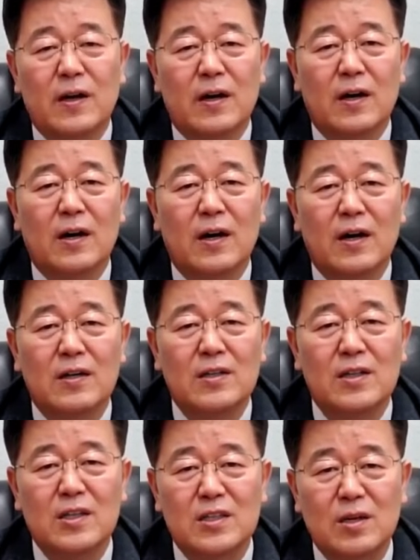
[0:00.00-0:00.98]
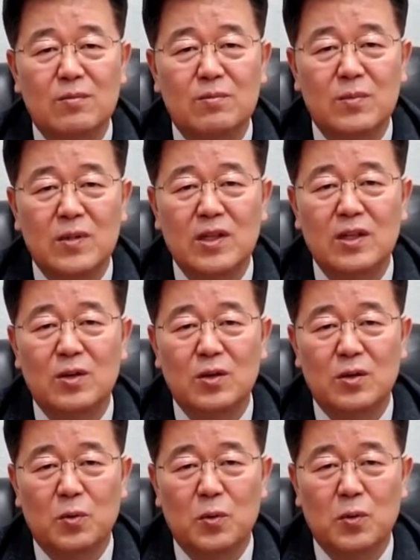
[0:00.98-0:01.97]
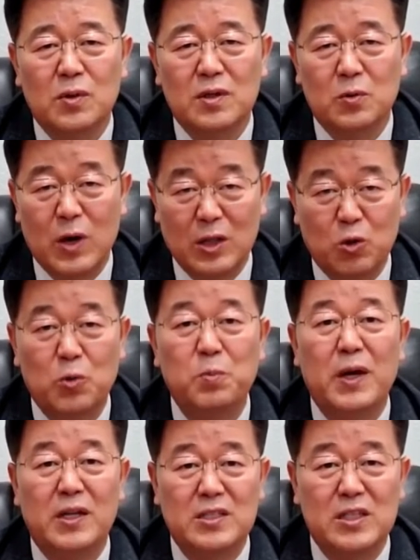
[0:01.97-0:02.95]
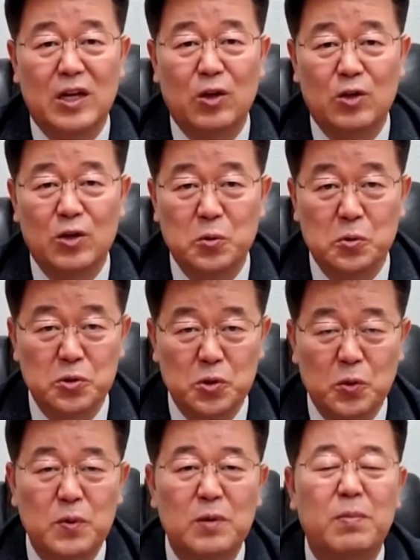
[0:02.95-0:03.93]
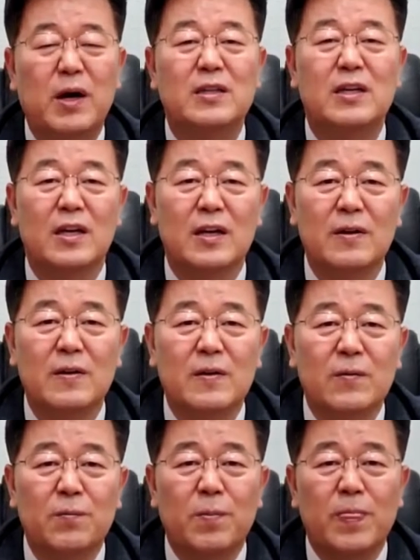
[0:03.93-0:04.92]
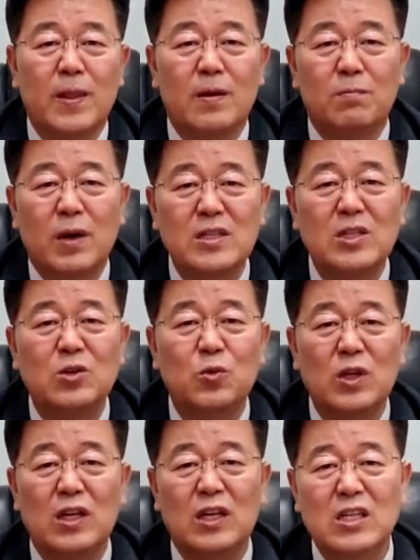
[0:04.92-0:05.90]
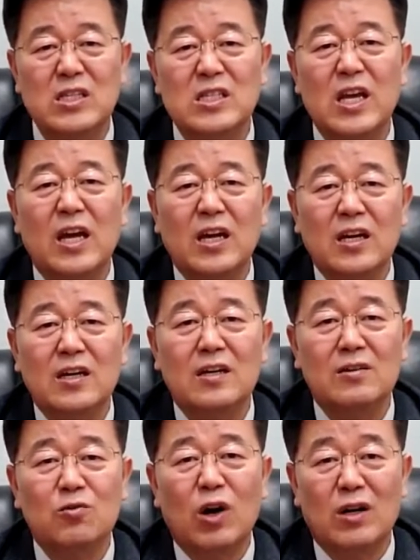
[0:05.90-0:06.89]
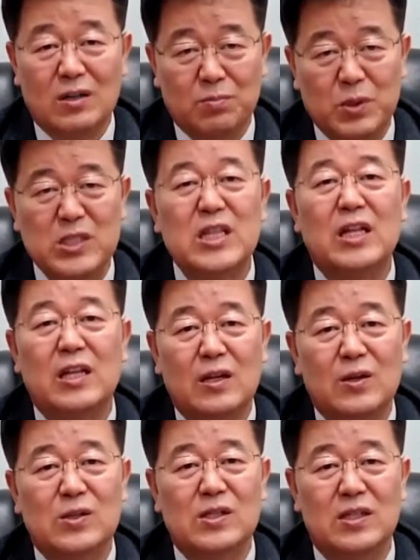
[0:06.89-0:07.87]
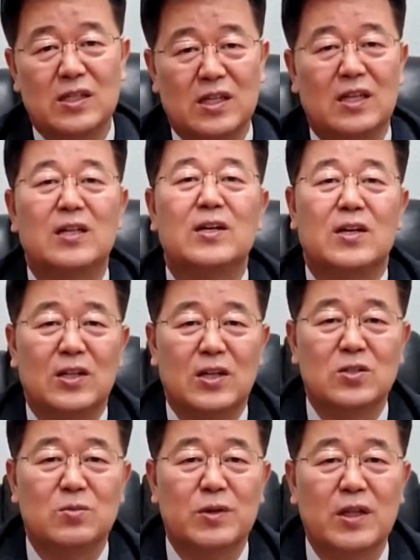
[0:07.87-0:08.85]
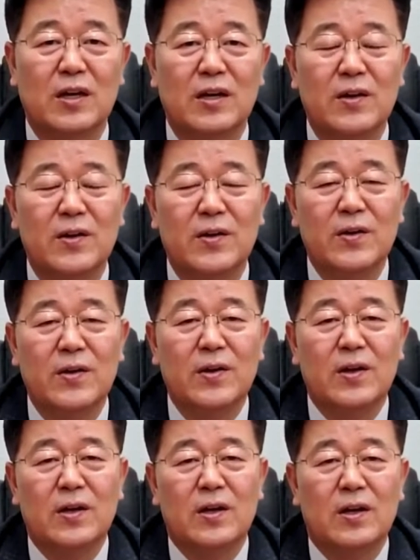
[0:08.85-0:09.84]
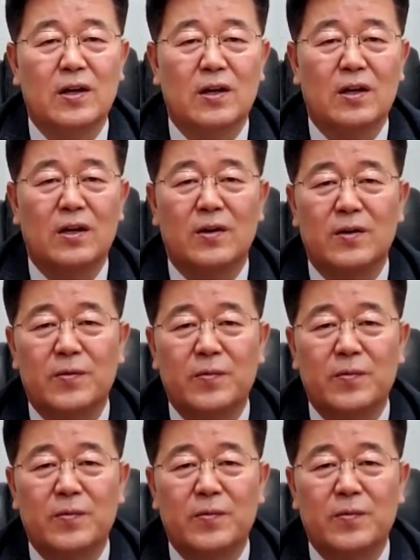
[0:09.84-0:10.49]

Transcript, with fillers: 아, 이게 참, 이, 그 화토판 있잖아요. 그 고스톱 급 그 판이 마치 우리 인생과 비슷하다는 것을 이렇게 느끼게 됐습니다. 아,